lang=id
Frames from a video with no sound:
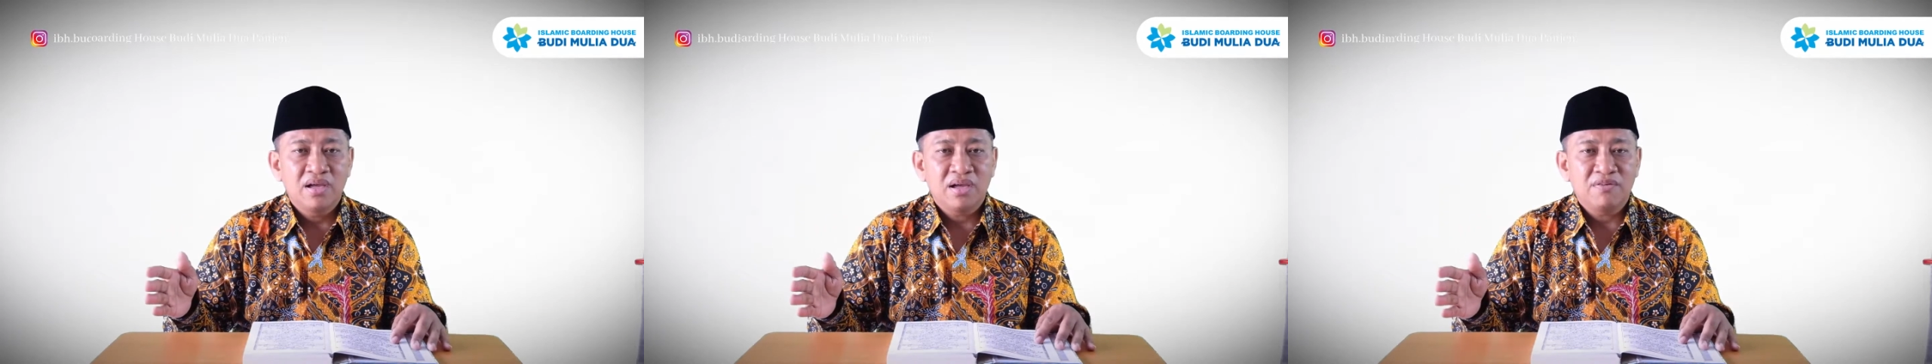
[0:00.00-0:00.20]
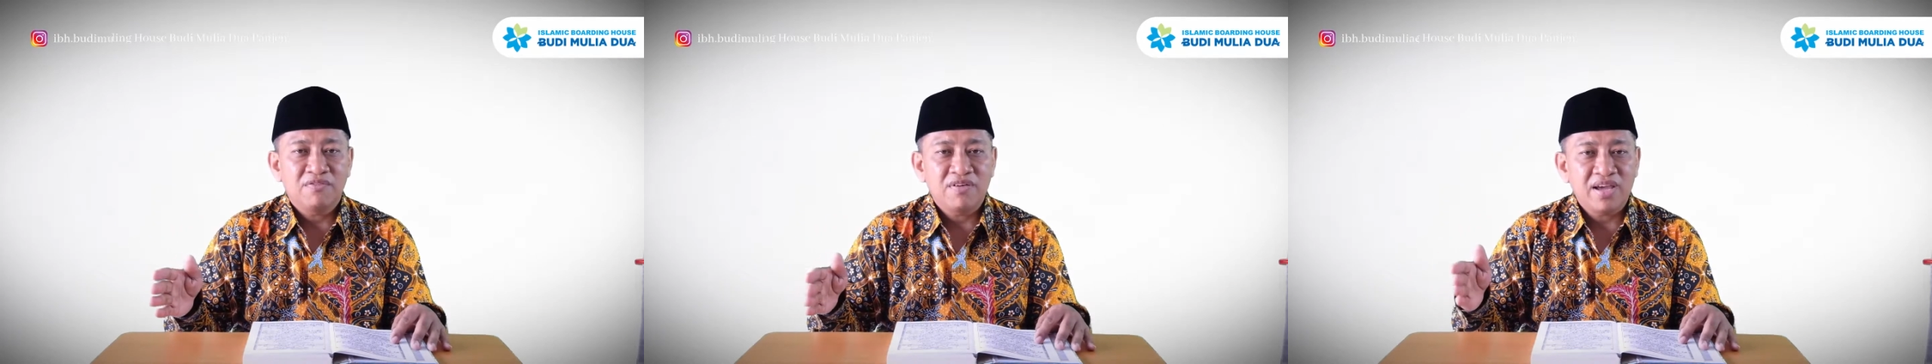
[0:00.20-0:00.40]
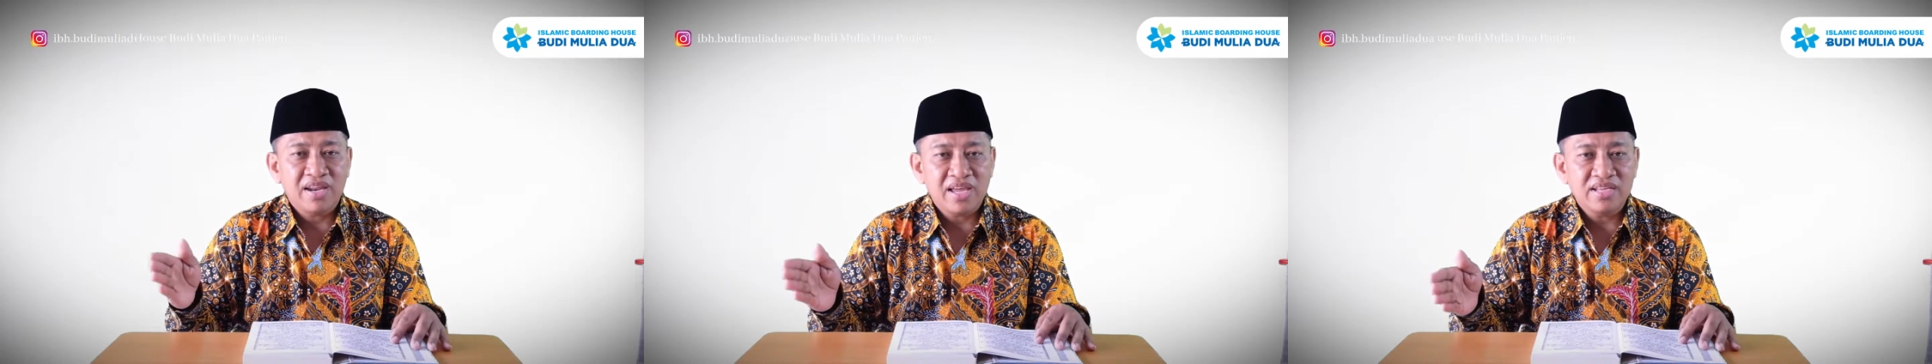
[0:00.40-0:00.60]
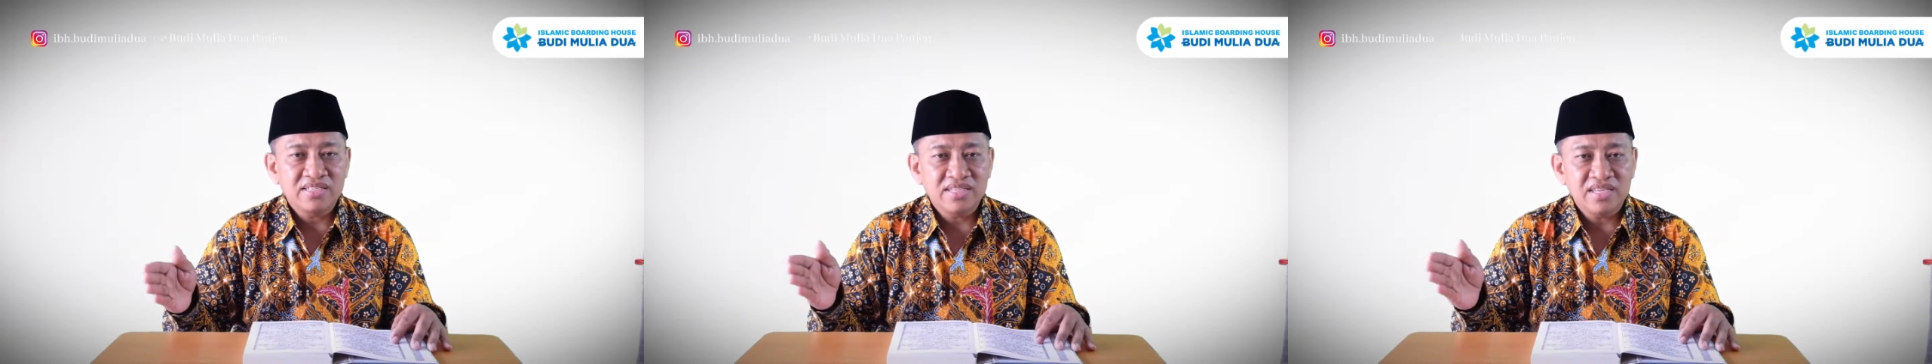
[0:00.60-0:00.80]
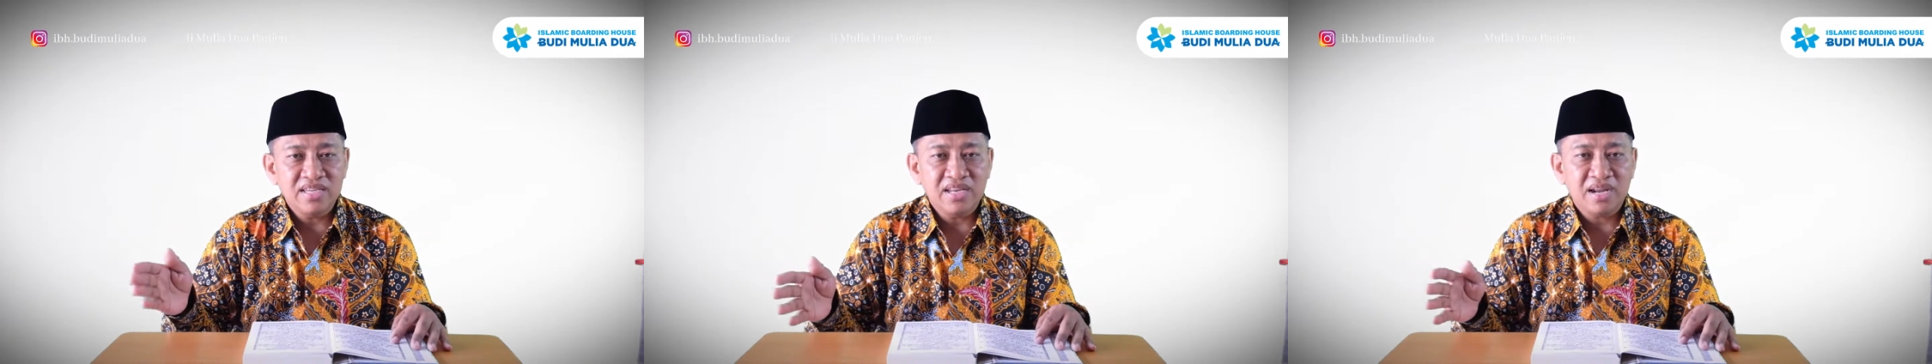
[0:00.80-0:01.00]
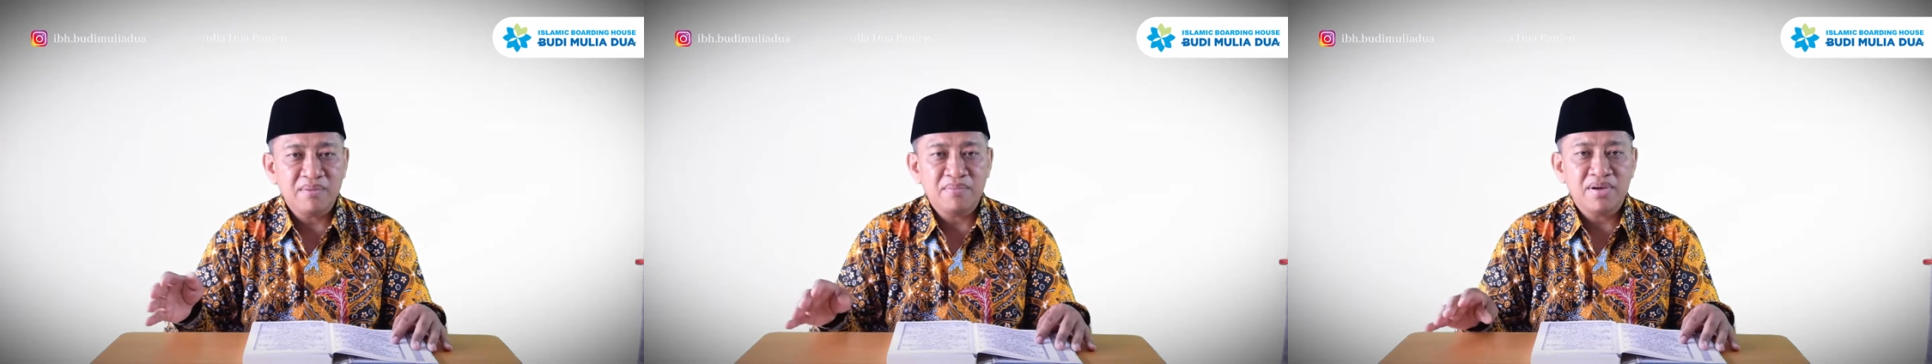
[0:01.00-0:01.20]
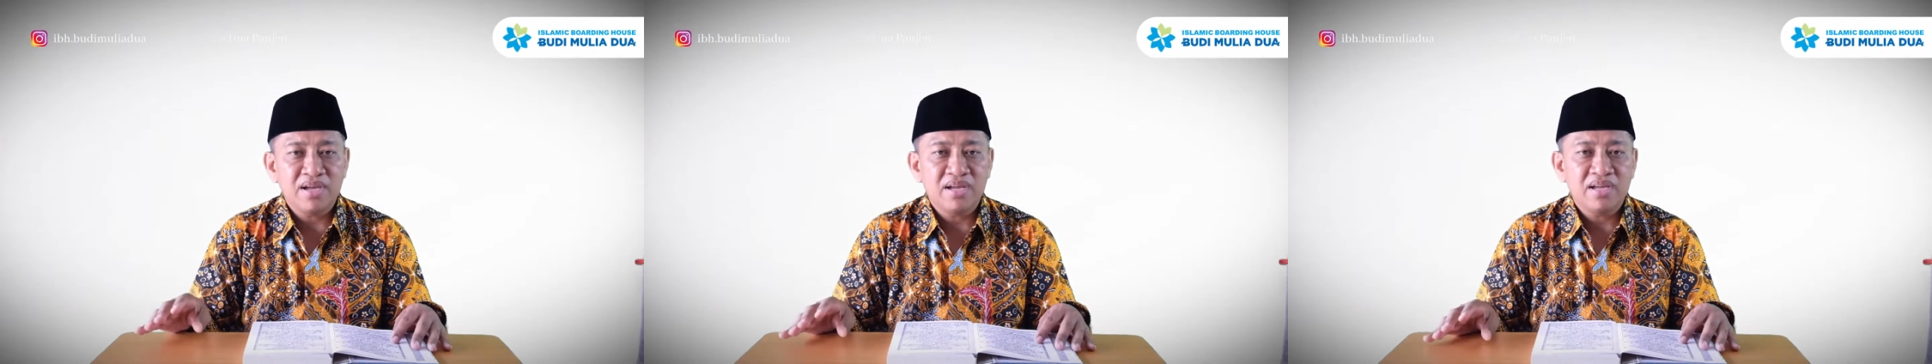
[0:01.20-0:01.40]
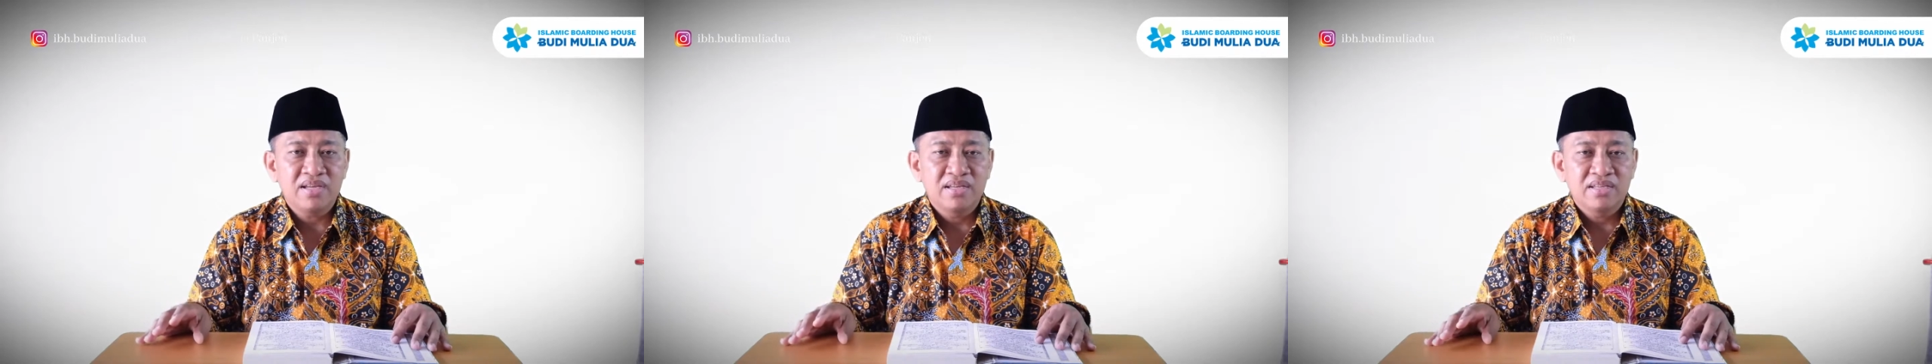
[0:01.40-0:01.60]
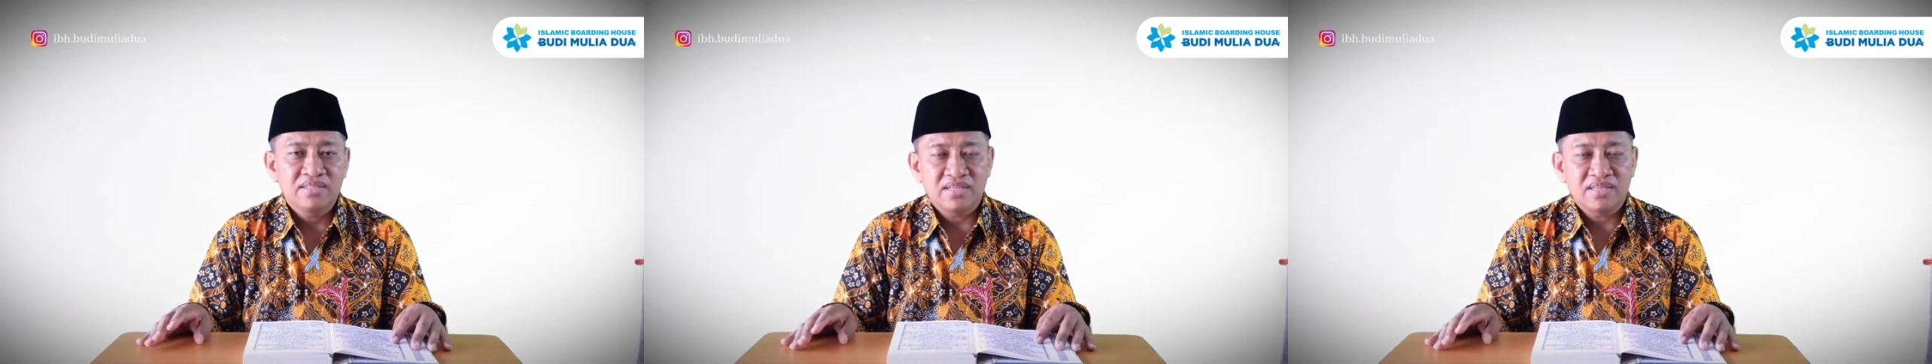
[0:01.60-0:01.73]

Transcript: e, variasi irama